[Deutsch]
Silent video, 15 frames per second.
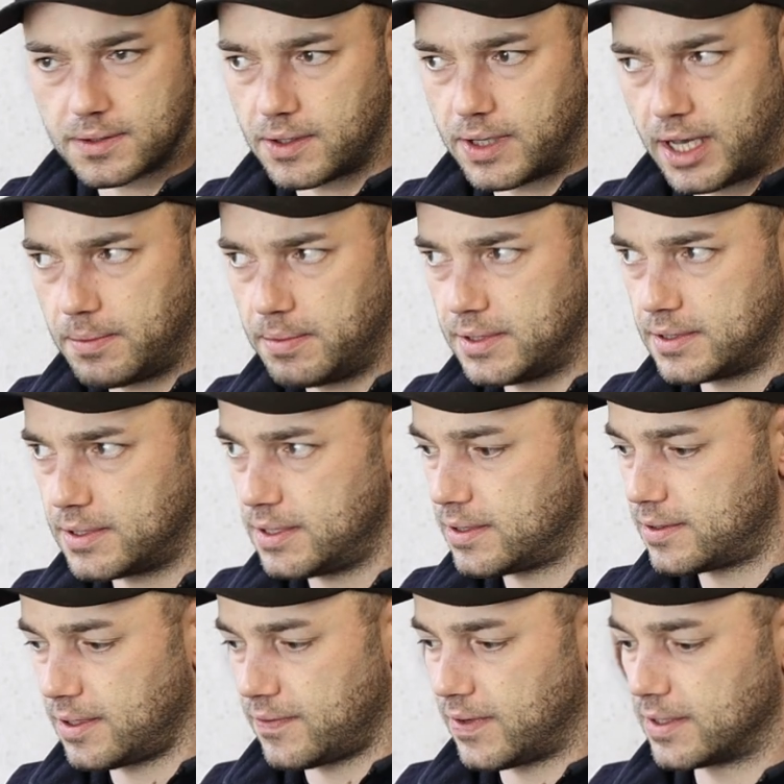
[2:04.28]
also
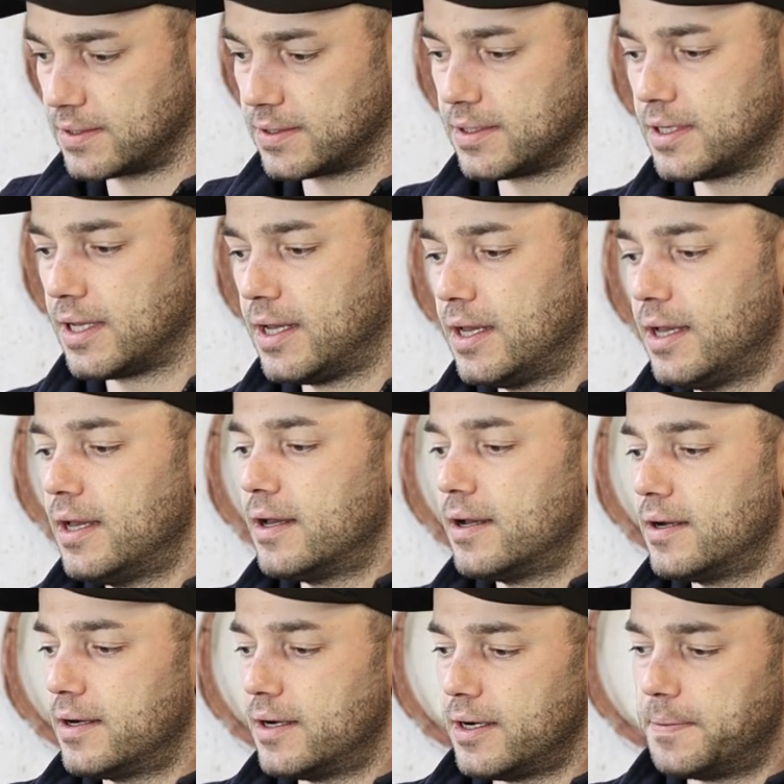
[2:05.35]
Herbizid, ich weiß nicht,
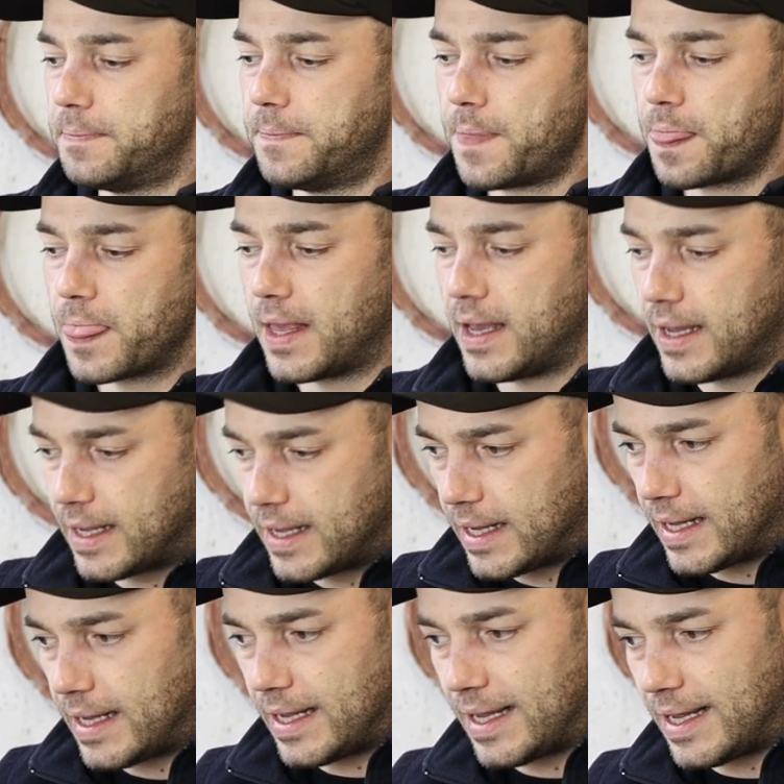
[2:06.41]
ähm,
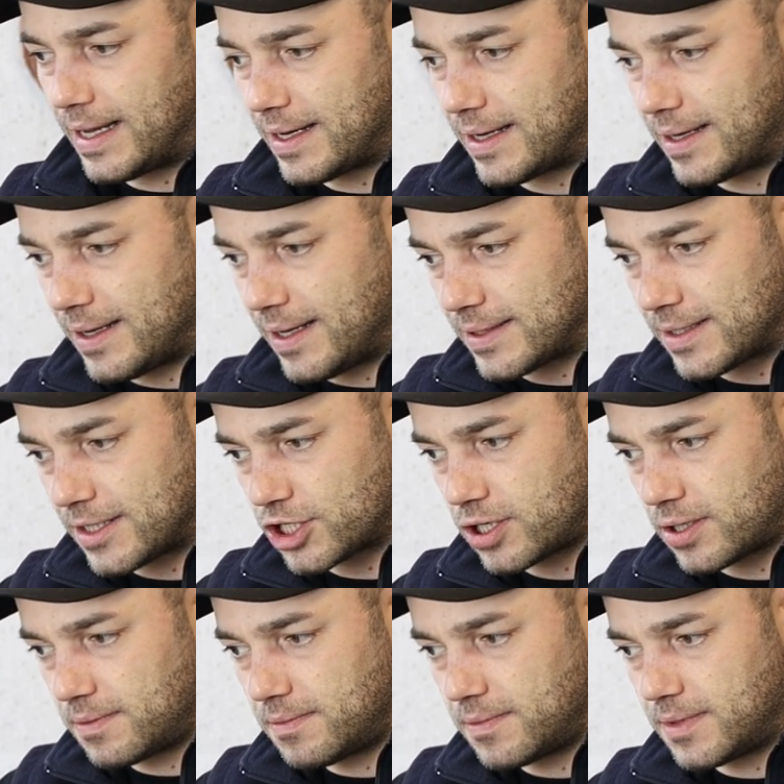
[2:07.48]
dass das
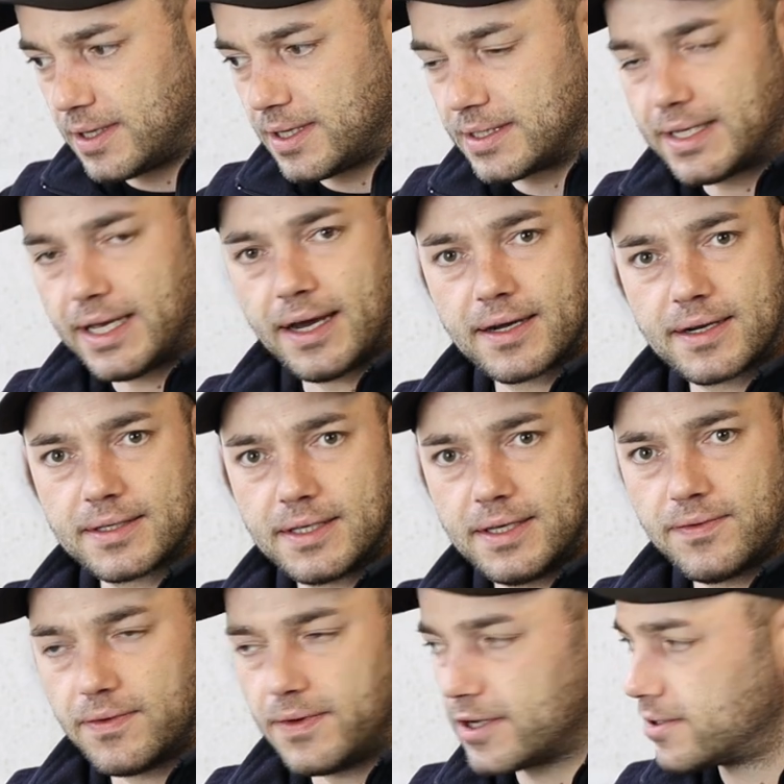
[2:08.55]
schon eine sehr
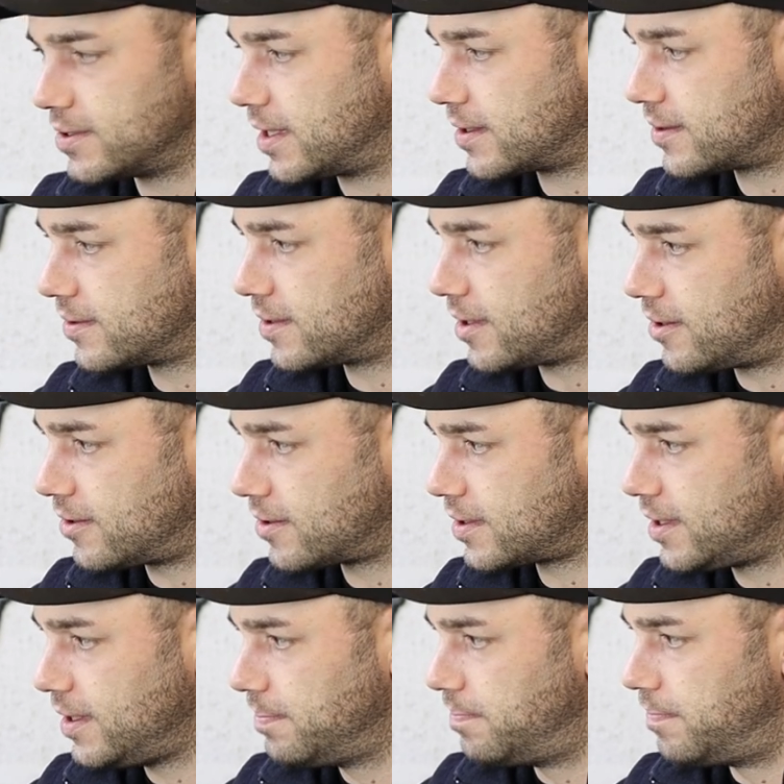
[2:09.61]
aggressive Wirkung hat und auch
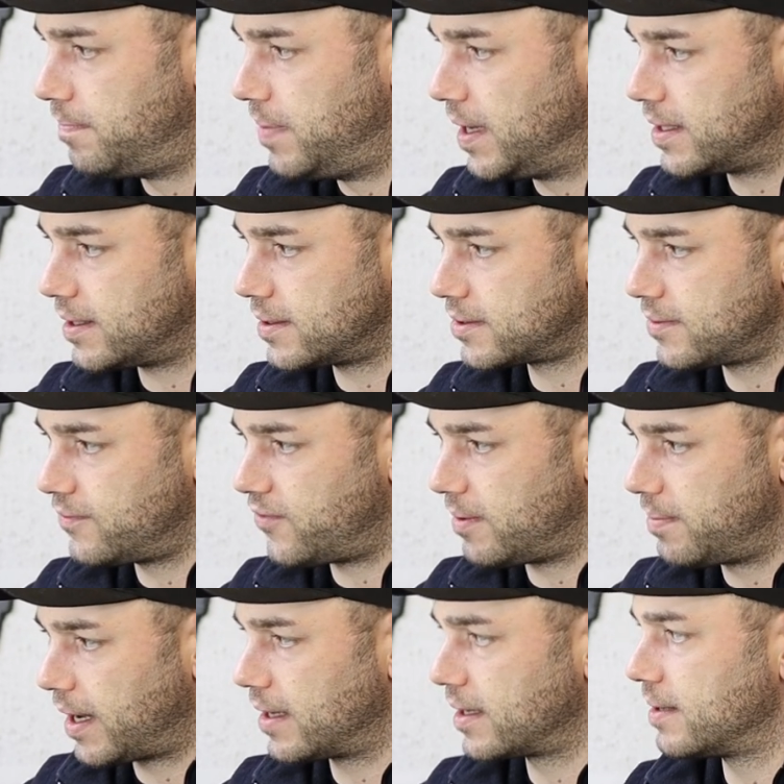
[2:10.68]
die Blätter zum
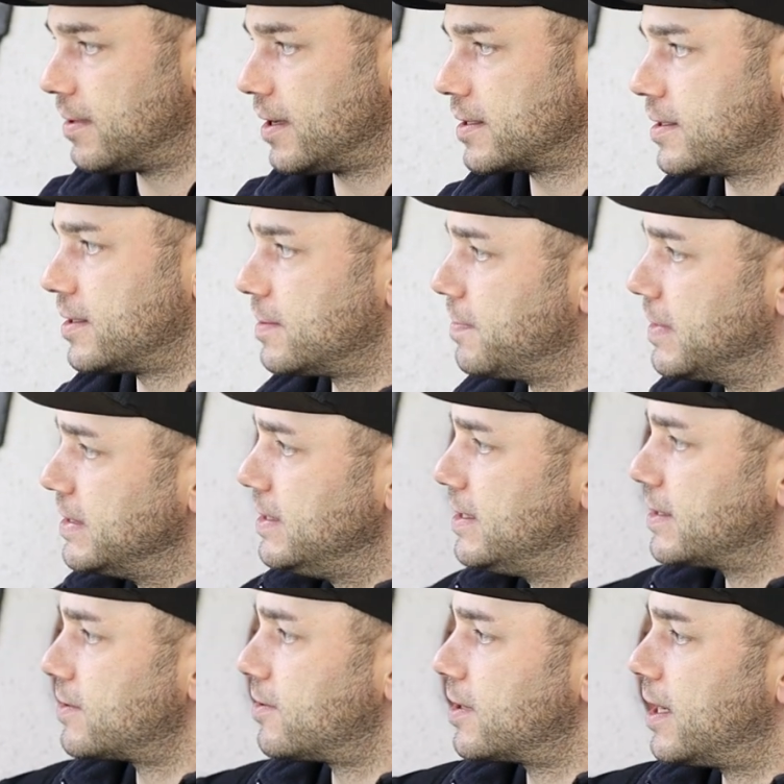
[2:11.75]
Verbrennen gebracht hat. Also man sieht
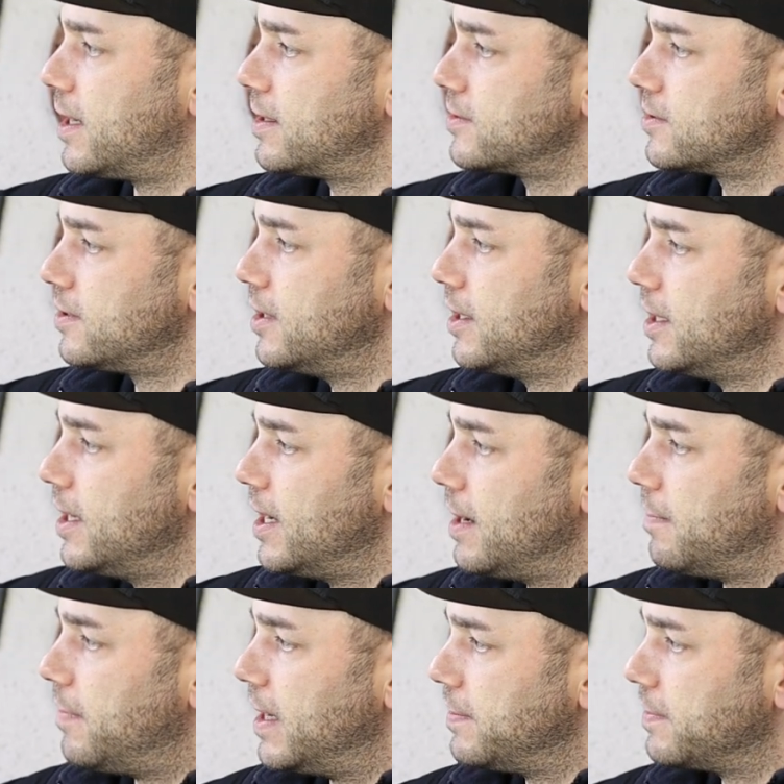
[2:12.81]
das auch gerade so
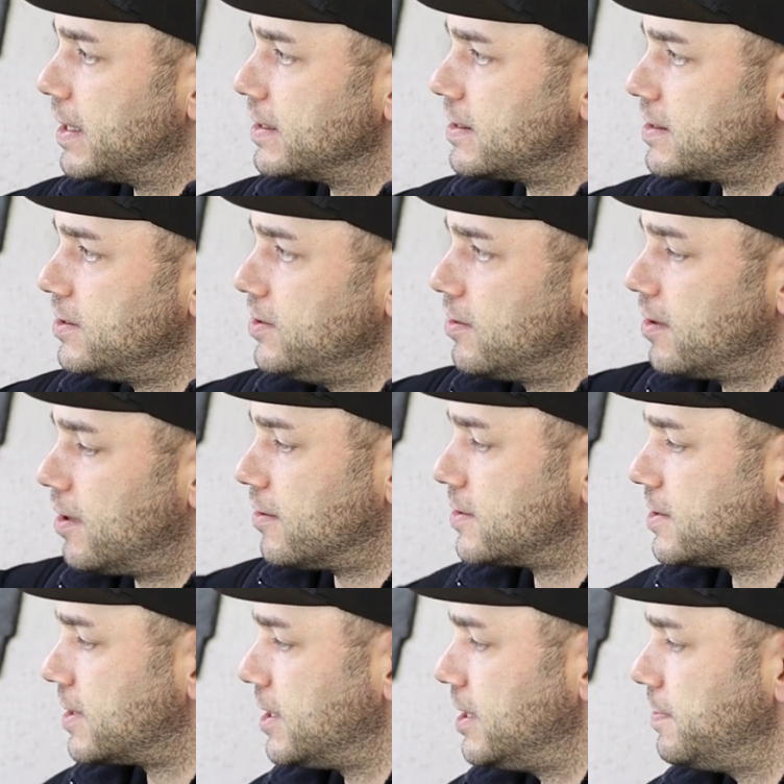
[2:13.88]
bei dem ganzen
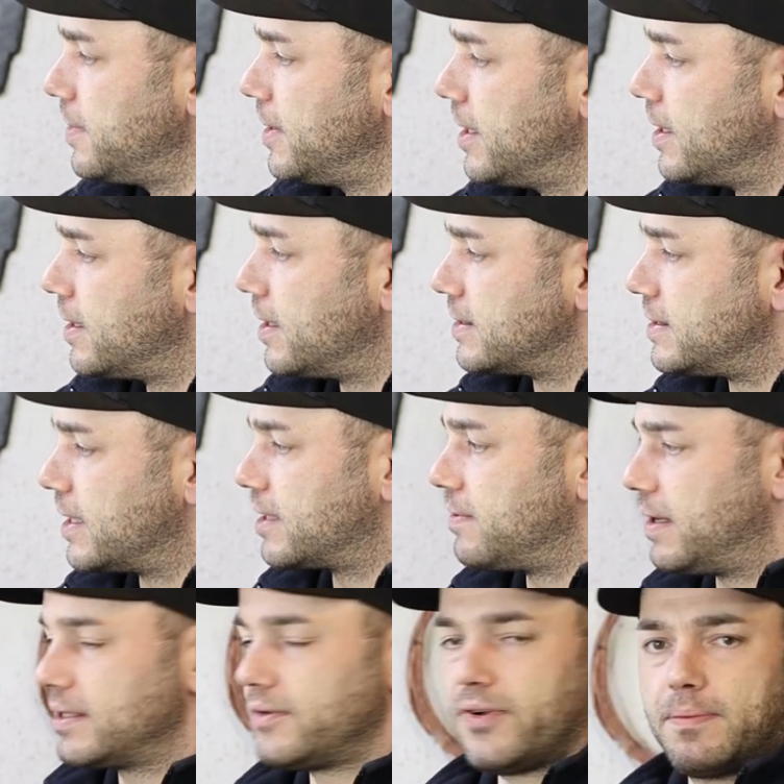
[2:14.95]
Jungaustrieb, dass der
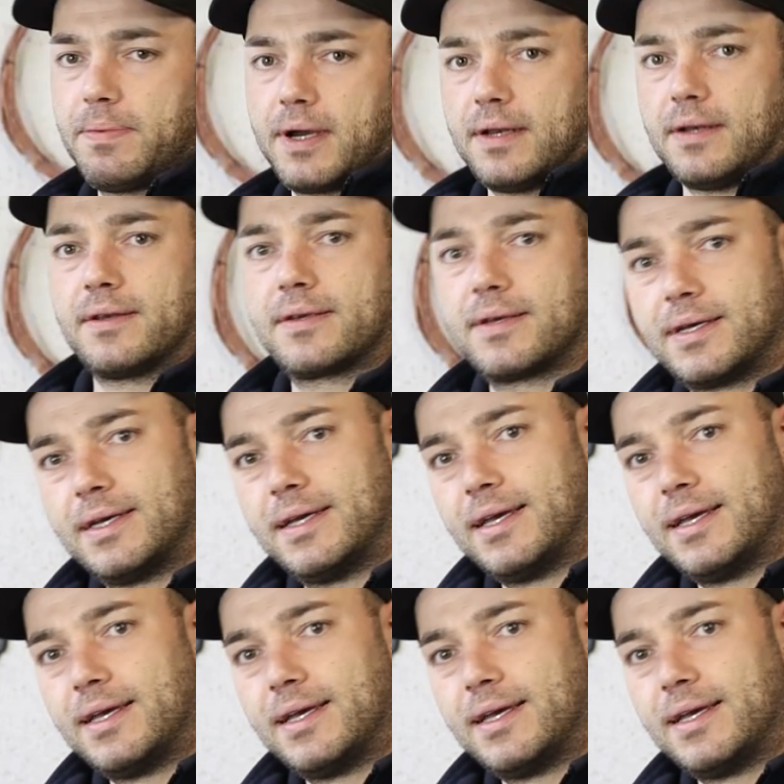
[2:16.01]
quasi verbrennt.